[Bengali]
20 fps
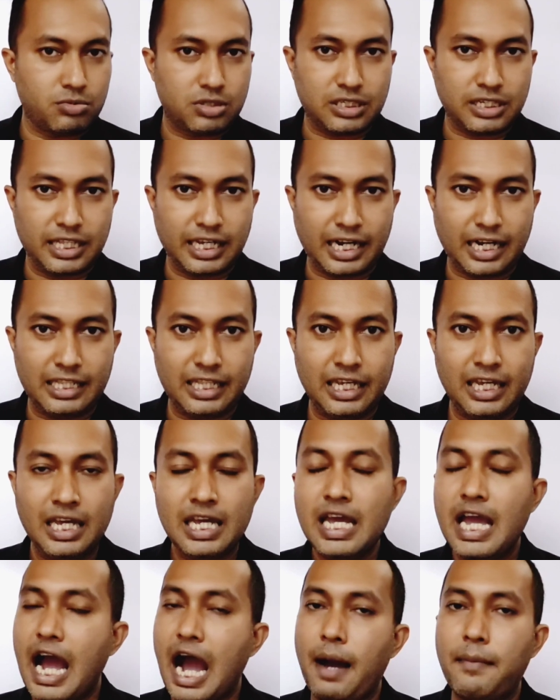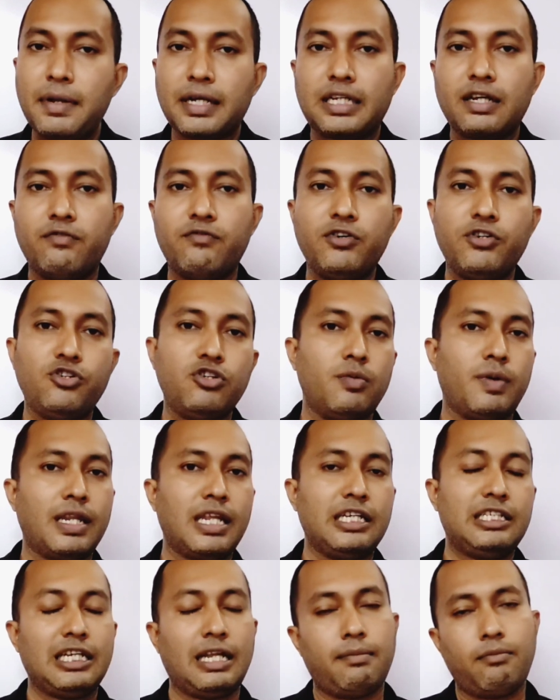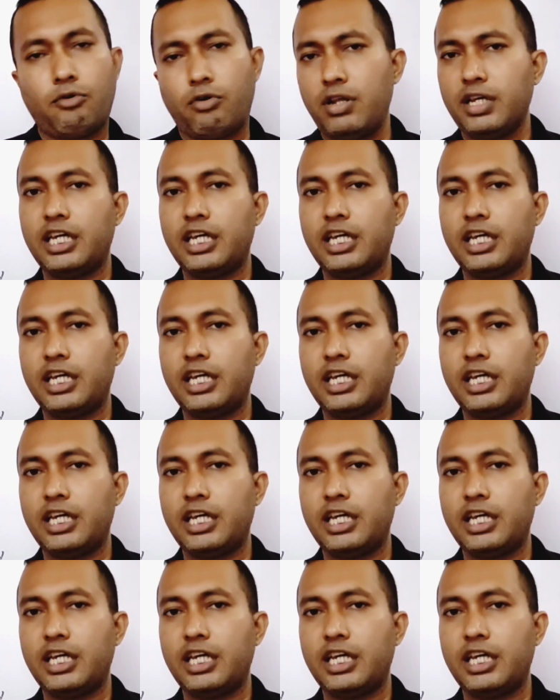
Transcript: সমস্যা দেখা দেয় আমি একটা ভিডিও বানিয়েছিলাম